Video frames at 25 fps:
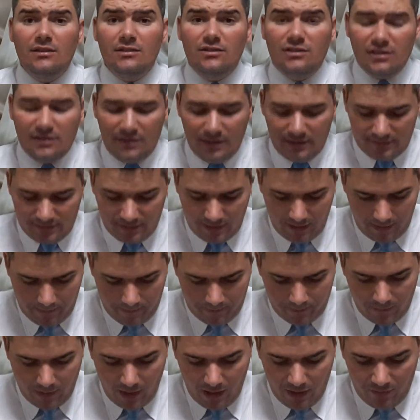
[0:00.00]
diz assim,
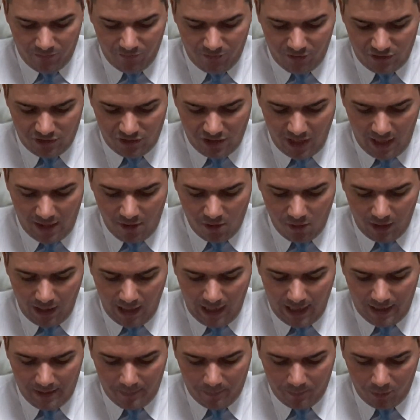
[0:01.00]
Vigiai e
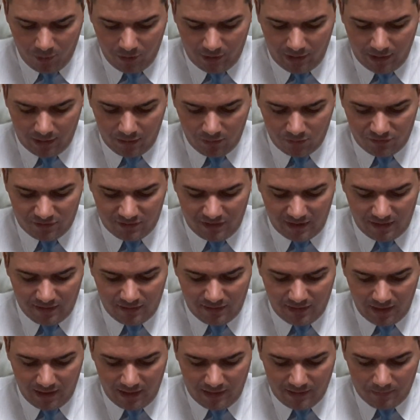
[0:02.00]
orai porque não se
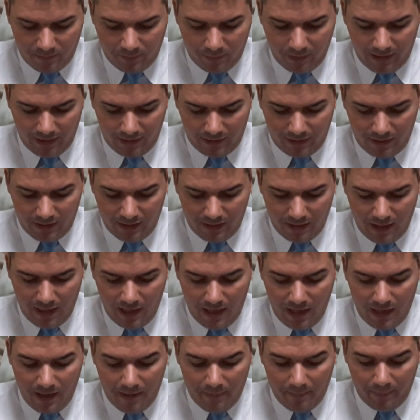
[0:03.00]
entrei, para, que,
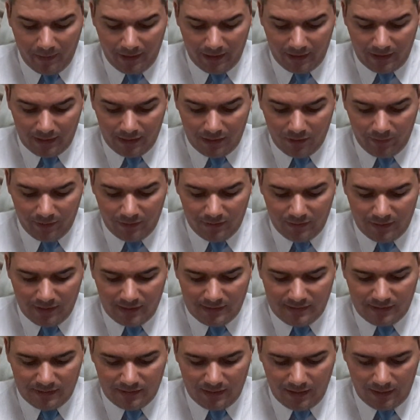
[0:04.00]
é, para que não
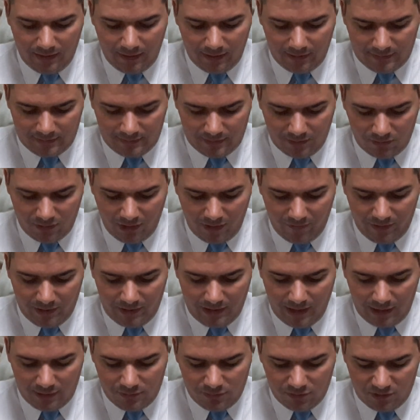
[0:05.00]
entreis em tentação. Na
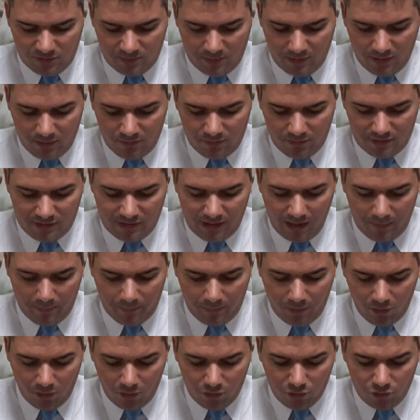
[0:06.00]
verdade, o espírito está
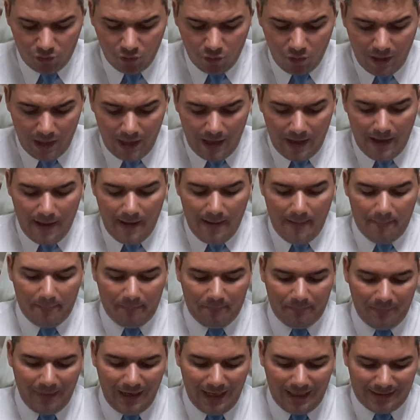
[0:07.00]
pronto,
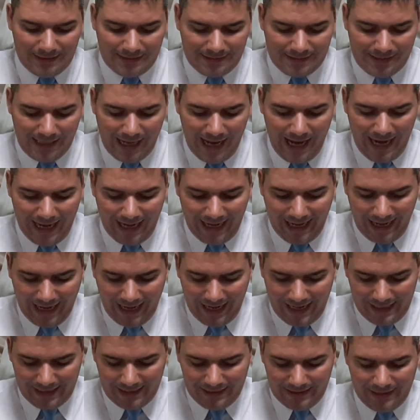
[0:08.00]
mas a
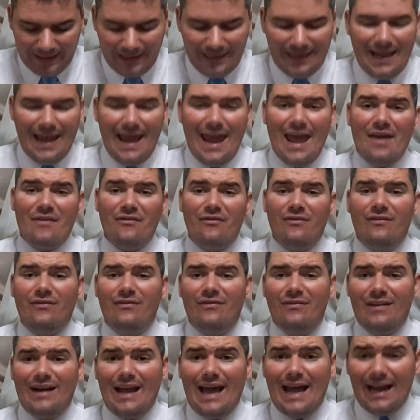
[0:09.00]
carne é
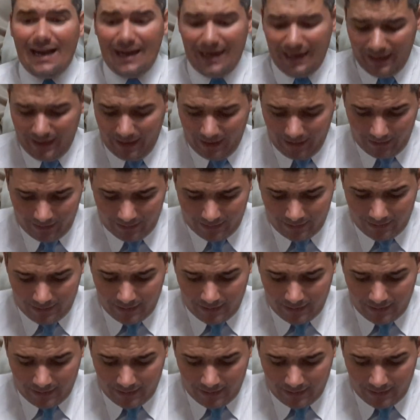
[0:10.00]
fraca.